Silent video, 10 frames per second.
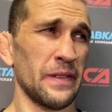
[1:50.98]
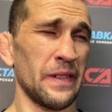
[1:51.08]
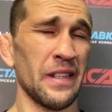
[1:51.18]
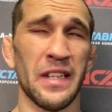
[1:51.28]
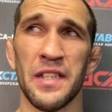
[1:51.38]

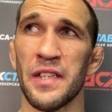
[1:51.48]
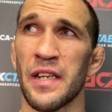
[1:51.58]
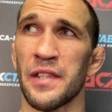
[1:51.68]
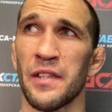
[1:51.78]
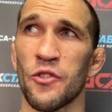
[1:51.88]
э, Лига Исей
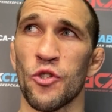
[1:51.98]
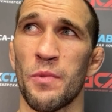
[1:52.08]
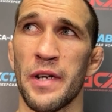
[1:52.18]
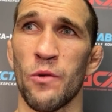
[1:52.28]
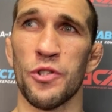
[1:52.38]
хотела,
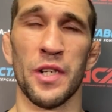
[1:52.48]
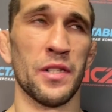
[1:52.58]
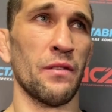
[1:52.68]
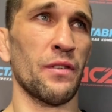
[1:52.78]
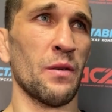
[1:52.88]
чтобы я
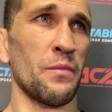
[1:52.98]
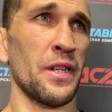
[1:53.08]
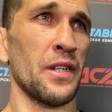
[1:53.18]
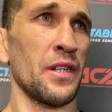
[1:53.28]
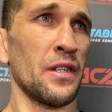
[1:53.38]
участвовал в Гран-при.
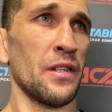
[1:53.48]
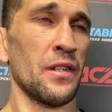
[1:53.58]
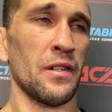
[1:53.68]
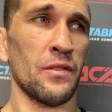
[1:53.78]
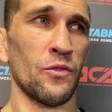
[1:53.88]

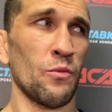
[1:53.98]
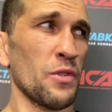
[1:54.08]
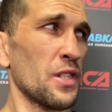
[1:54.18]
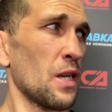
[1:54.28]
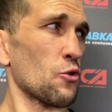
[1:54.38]
Mm-hmm. Но мы
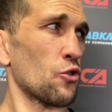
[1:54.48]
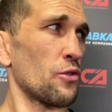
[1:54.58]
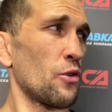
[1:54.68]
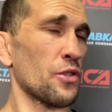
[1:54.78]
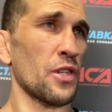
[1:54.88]
знаем, что
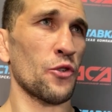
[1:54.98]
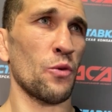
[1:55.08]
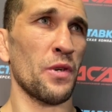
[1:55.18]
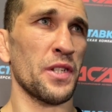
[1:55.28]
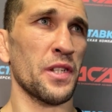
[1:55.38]
дерется
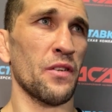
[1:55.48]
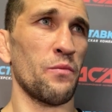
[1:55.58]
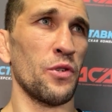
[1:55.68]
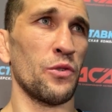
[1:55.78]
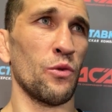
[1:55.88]
Артем Резников,
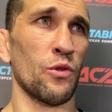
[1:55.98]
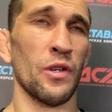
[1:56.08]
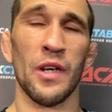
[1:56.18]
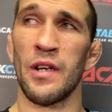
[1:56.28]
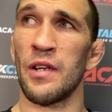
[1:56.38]
мой друг.
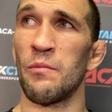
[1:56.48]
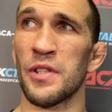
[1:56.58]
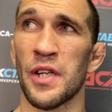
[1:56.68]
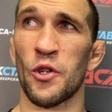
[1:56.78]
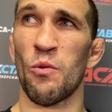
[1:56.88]
Мы
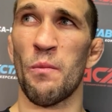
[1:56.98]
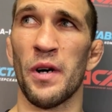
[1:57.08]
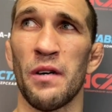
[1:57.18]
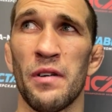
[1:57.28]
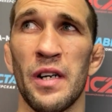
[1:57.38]
с Артемом
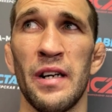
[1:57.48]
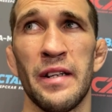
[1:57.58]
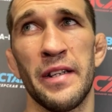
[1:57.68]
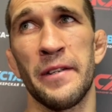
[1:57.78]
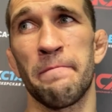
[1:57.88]
поговорили,
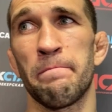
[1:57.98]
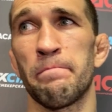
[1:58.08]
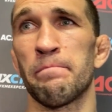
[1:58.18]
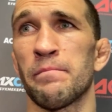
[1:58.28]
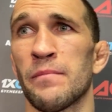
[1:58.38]
и
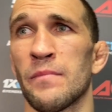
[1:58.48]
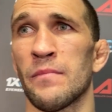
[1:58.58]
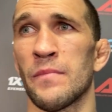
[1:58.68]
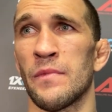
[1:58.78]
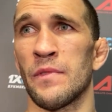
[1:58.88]

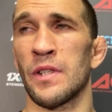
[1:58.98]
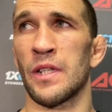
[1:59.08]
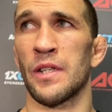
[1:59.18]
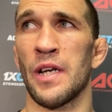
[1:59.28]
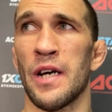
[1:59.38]

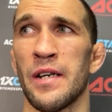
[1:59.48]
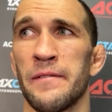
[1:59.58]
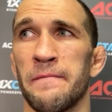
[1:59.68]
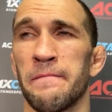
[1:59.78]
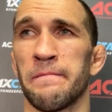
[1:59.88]
я
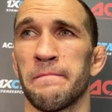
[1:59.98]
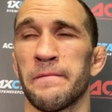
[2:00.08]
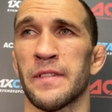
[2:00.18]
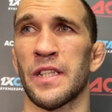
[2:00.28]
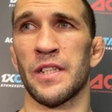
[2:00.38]

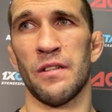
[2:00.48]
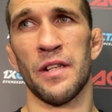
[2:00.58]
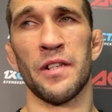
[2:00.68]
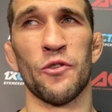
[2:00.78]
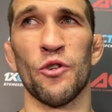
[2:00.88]
сказал,
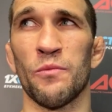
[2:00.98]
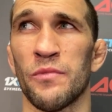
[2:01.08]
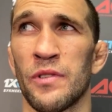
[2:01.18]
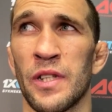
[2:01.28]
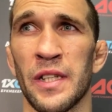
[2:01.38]
ладно, Артем,
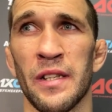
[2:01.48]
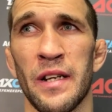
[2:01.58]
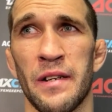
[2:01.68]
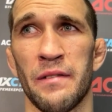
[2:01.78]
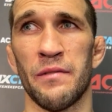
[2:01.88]
ты тогда